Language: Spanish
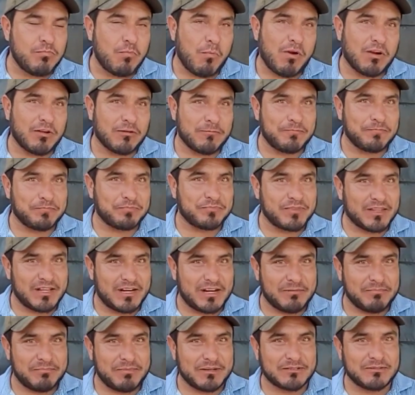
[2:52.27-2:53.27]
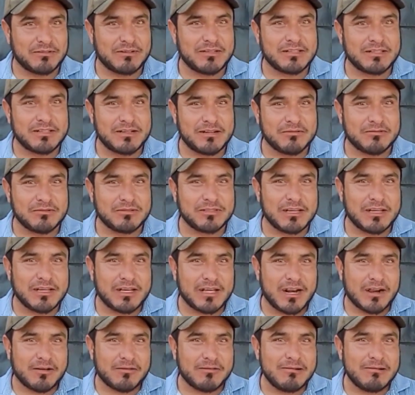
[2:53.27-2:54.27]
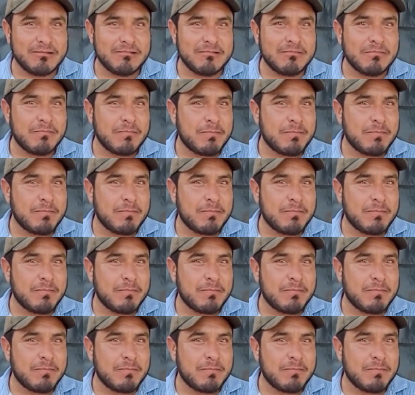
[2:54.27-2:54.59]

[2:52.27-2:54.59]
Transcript: Bueno, a las personas que les gusta el caracol,